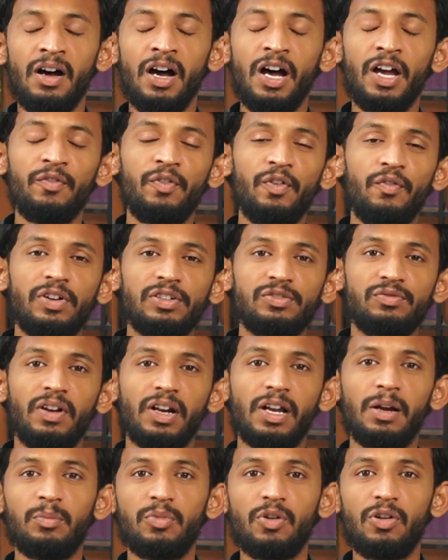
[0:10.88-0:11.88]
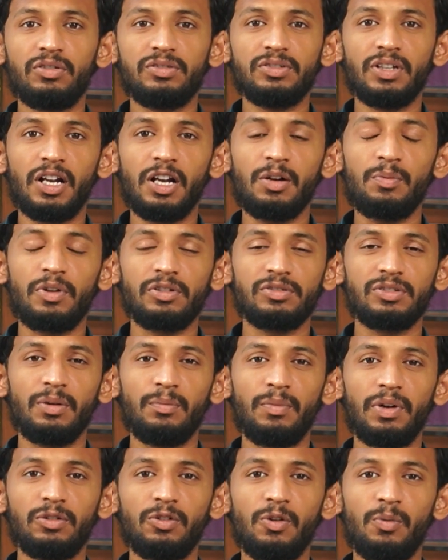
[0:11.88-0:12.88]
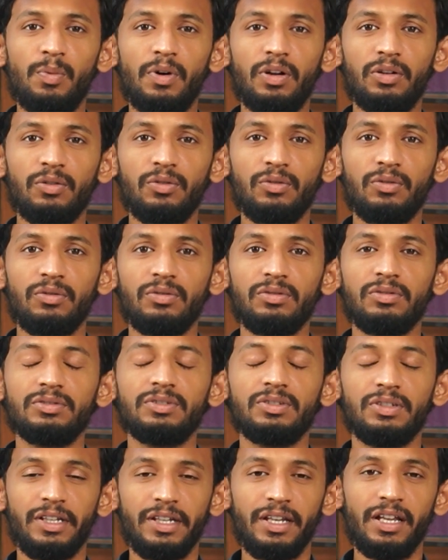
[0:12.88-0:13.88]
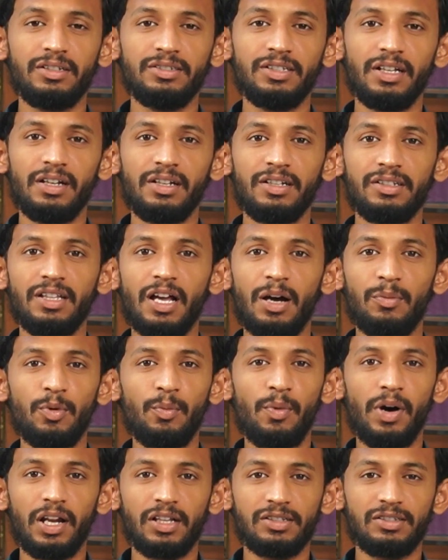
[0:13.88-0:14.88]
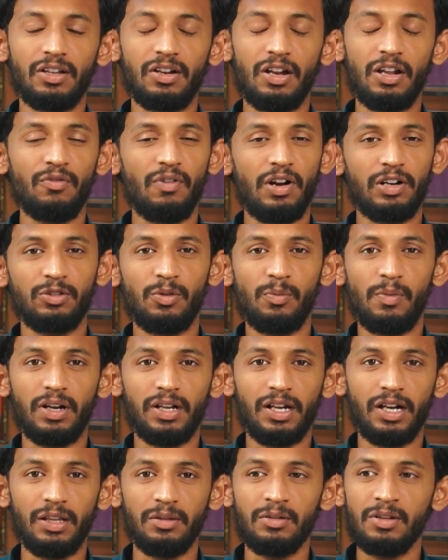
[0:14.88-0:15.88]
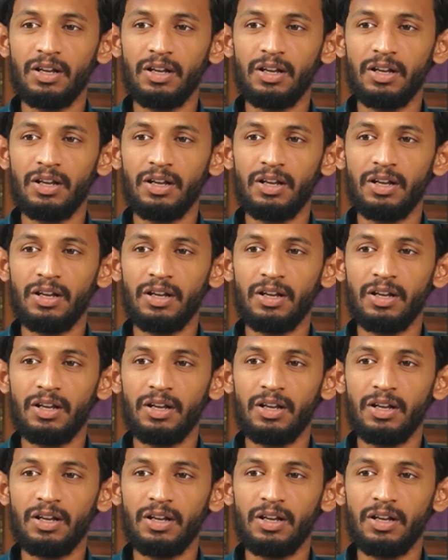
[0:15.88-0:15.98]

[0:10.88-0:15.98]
హాయ్ వివర్స్ వెల్కమ్ టు అవర్ ఛానల్ ప్రస్తుతం మనతో పాటు సీనియర్ జర్నలిస్ట్ దాము బాల సార్ అన్నారు వారితో మాట్లాడారు